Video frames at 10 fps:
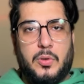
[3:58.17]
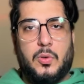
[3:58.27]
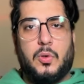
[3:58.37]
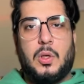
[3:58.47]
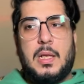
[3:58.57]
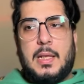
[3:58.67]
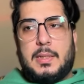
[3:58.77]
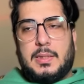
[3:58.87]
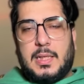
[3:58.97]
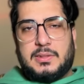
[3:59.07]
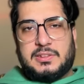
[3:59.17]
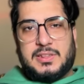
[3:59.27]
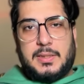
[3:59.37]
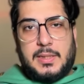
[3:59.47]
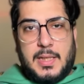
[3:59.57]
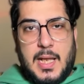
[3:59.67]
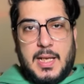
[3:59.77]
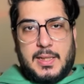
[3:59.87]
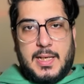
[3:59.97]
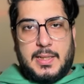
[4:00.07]
हो या जिसमें
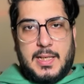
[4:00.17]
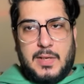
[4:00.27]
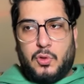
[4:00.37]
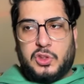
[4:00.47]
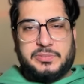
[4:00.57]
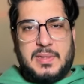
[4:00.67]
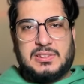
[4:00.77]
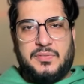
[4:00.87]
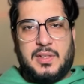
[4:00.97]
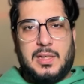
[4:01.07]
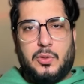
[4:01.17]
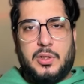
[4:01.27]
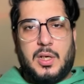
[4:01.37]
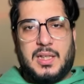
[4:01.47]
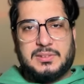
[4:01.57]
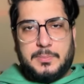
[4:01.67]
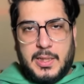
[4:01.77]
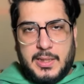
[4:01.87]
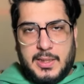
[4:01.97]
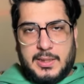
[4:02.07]
नैला कैट है वो कोई स्पेसिफिकली कोई ख़ास
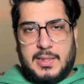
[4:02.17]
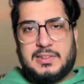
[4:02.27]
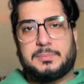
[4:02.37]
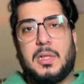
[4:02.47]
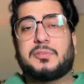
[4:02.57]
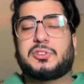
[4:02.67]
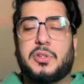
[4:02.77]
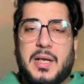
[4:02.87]
ब्रीड नहीं है इसमें आप स्ट्रे